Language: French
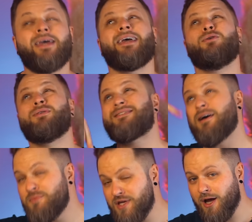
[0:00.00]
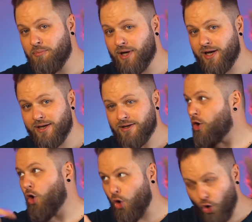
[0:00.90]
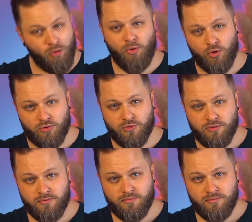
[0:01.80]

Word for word: Et le samedi d'après, rebelote.